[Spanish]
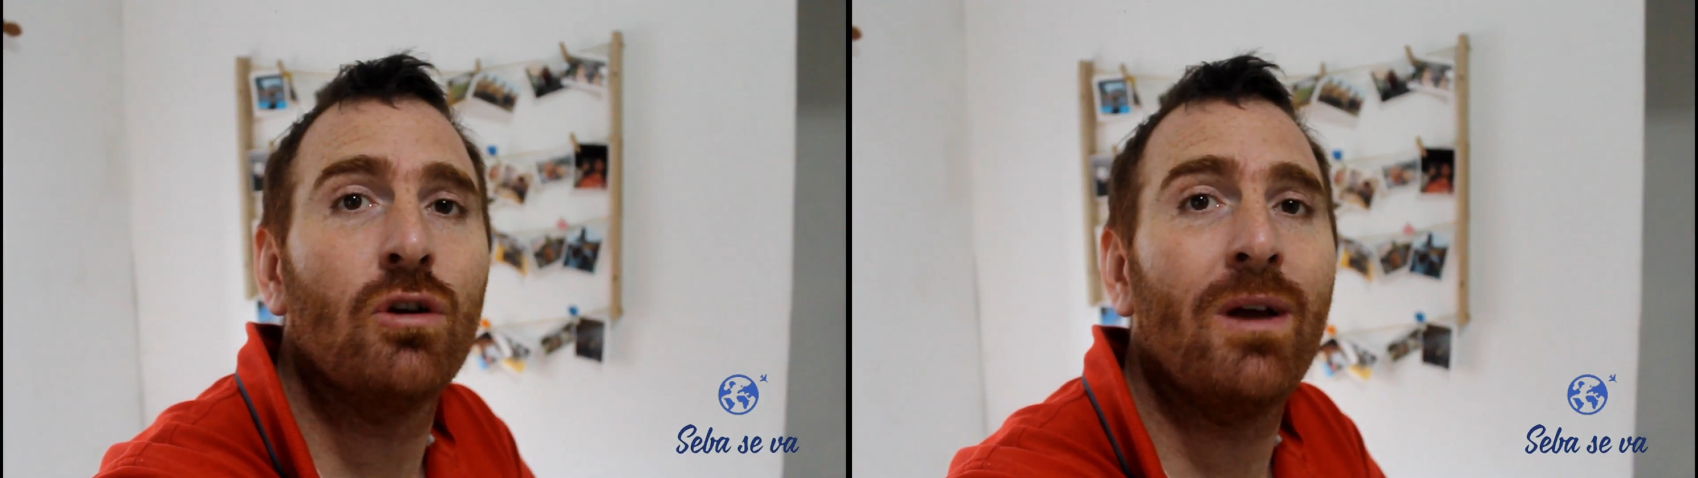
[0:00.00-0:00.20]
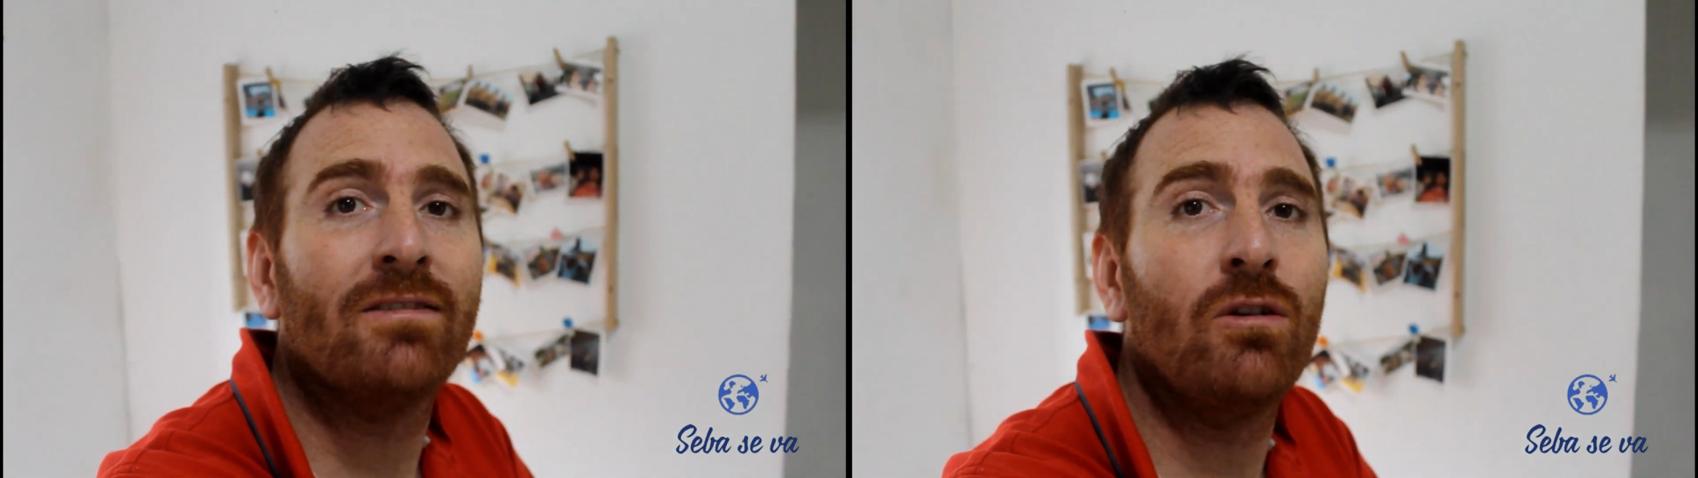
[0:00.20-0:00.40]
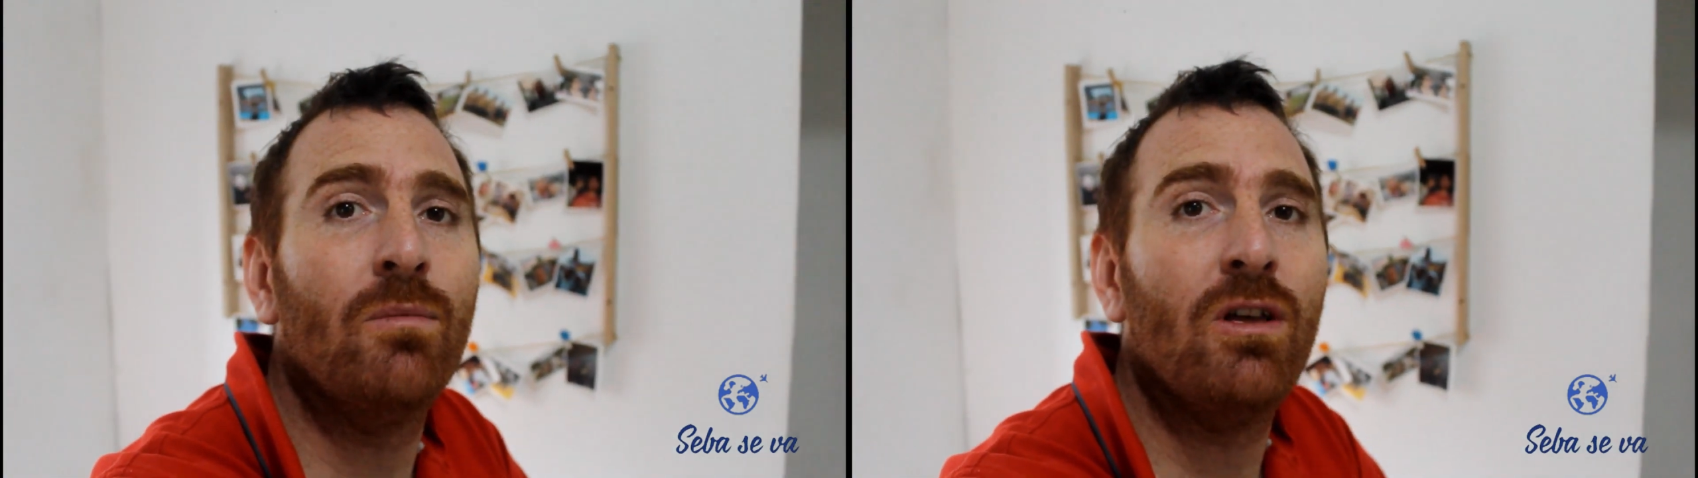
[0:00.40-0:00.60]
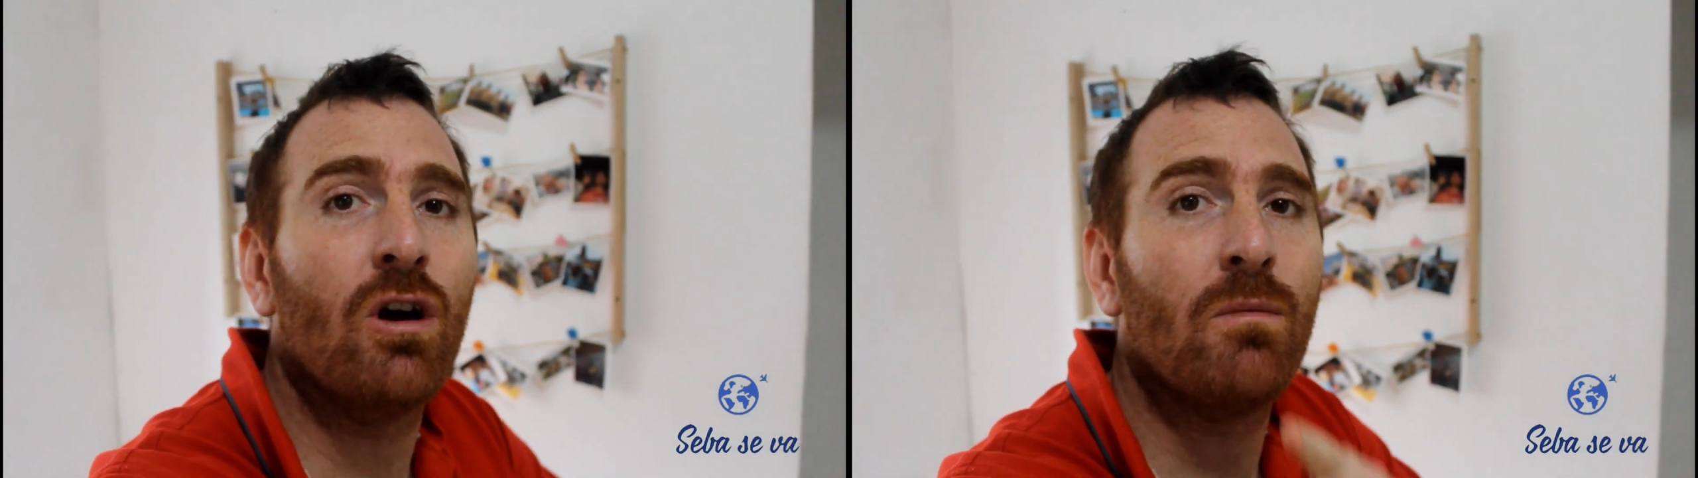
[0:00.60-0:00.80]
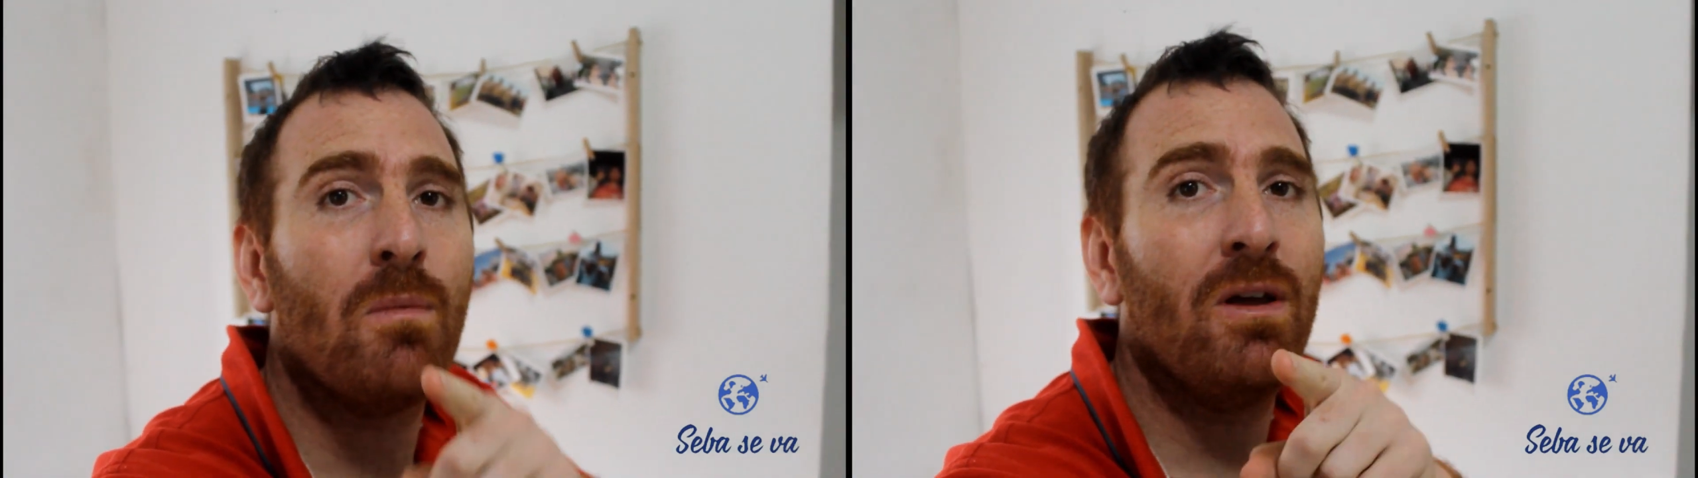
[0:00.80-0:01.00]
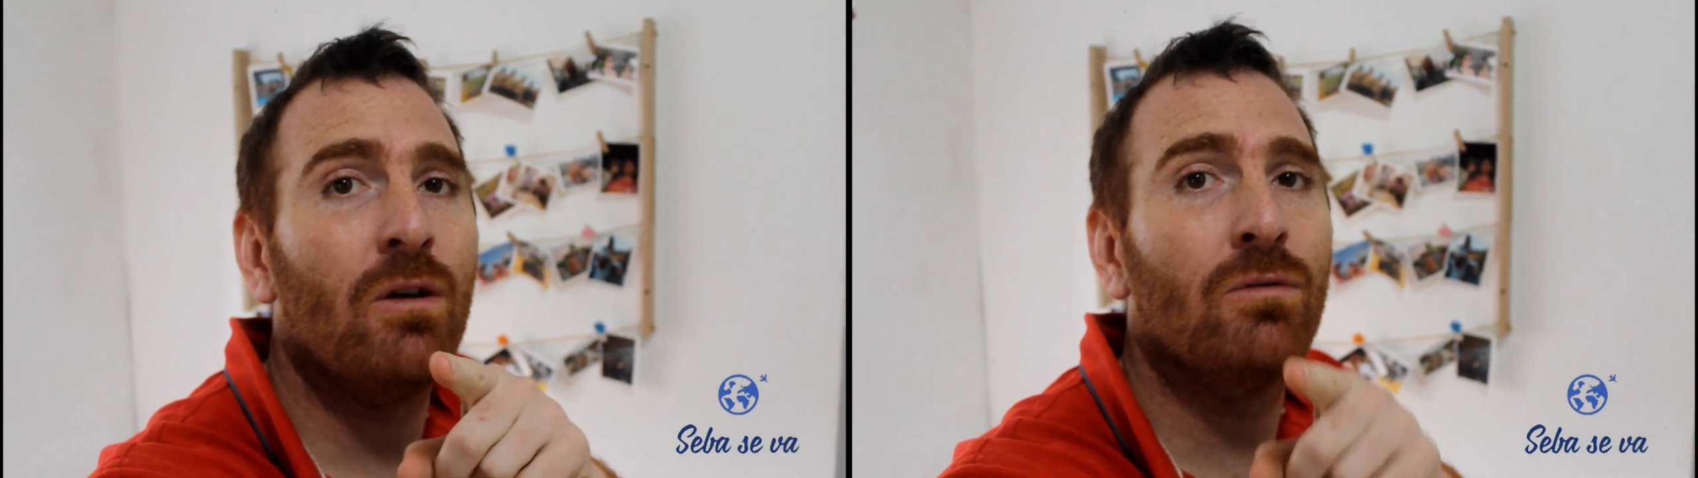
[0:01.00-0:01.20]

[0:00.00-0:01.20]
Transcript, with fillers: Hoy voy a hacer un video que me pidieron